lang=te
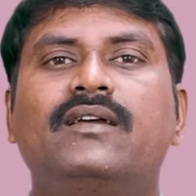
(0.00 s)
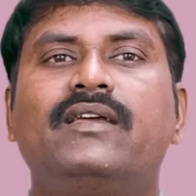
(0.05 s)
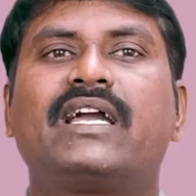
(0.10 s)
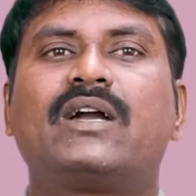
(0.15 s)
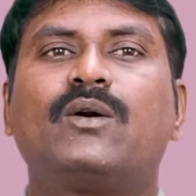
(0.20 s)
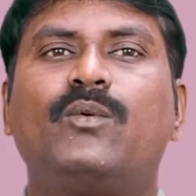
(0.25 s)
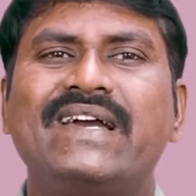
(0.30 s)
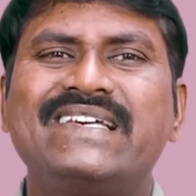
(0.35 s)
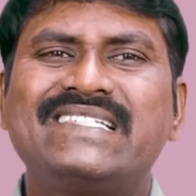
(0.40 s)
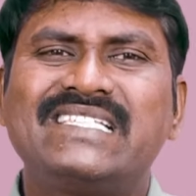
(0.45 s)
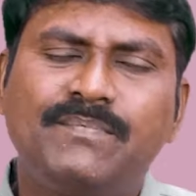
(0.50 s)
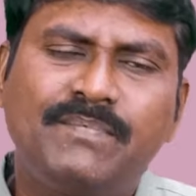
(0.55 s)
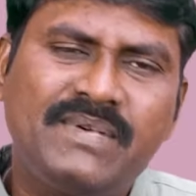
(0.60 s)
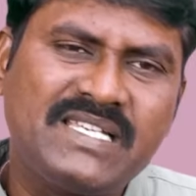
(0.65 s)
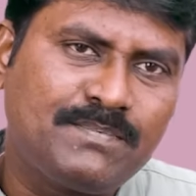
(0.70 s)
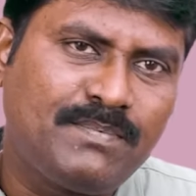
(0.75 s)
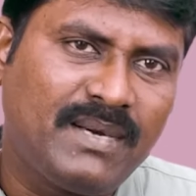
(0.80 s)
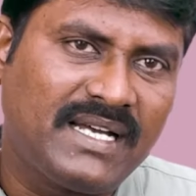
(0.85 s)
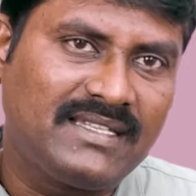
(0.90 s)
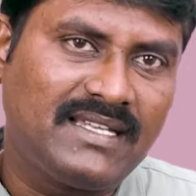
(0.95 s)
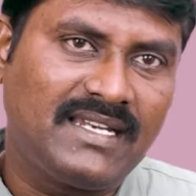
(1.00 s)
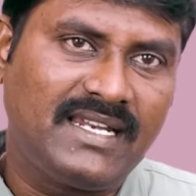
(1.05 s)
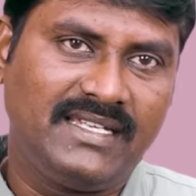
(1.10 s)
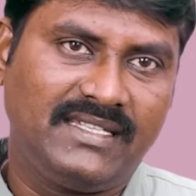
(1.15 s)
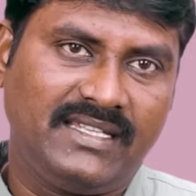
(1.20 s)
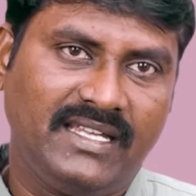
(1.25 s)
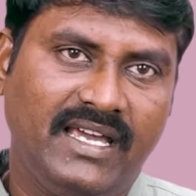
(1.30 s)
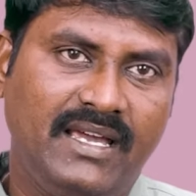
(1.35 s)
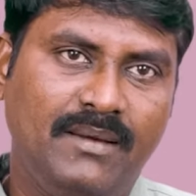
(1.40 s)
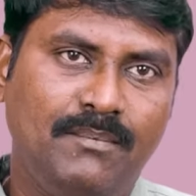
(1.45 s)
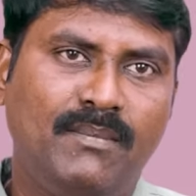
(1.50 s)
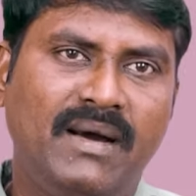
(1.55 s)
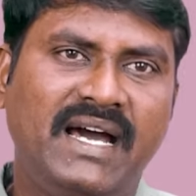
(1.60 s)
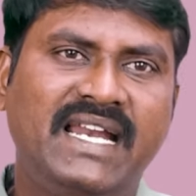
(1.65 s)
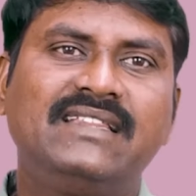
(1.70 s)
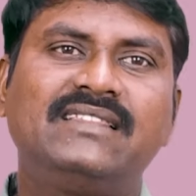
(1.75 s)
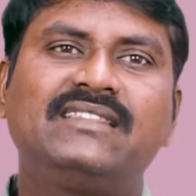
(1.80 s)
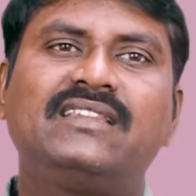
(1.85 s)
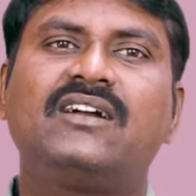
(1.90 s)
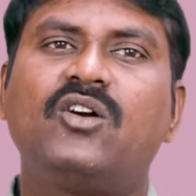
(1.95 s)
ఇక వైసీపీ స్పందన అయితే
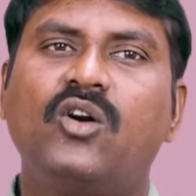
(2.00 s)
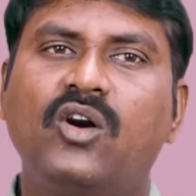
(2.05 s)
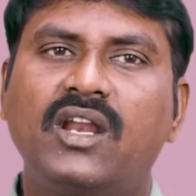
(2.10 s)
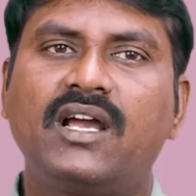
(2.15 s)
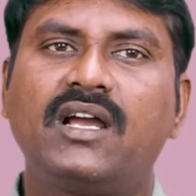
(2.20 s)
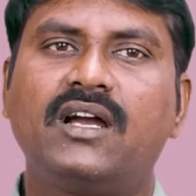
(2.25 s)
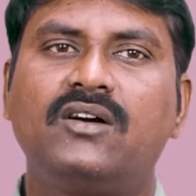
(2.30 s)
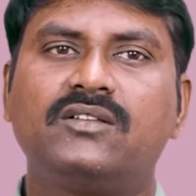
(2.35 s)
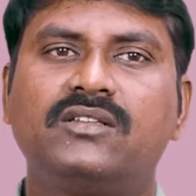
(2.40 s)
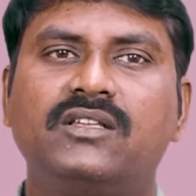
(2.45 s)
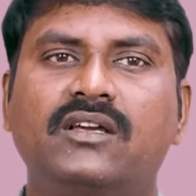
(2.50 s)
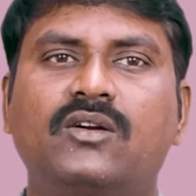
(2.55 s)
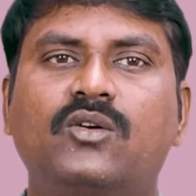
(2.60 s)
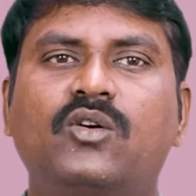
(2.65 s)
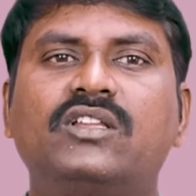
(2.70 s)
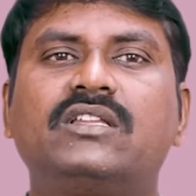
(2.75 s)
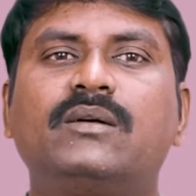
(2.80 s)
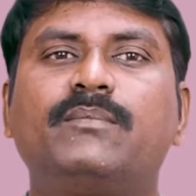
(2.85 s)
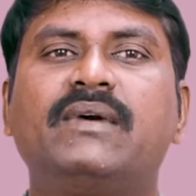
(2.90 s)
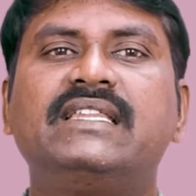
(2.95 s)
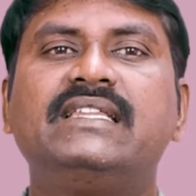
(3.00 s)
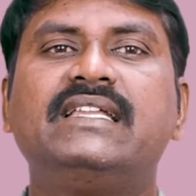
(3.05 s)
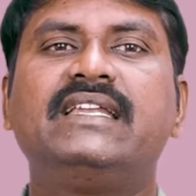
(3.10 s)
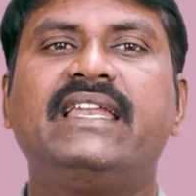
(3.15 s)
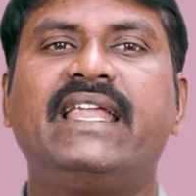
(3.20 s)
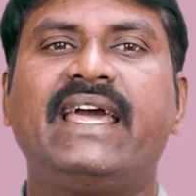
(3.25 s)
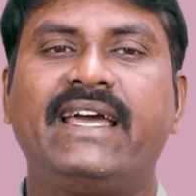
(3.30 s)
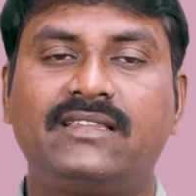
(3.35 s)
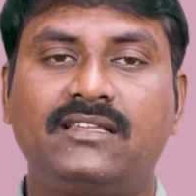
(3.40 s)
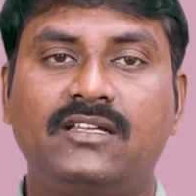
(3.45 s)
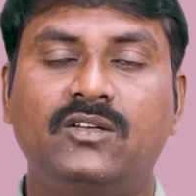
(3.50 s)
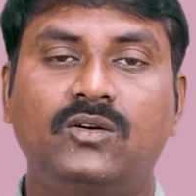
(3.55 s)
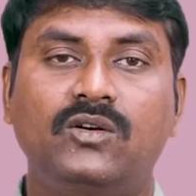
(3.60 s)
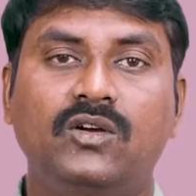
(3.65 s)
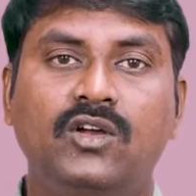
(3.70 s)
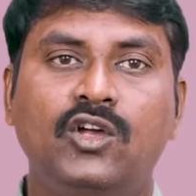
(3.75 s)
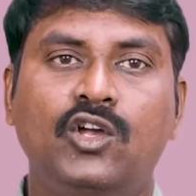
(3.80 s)
మరింత ఘోరంగా ఉంది కొంతమంది నేతలు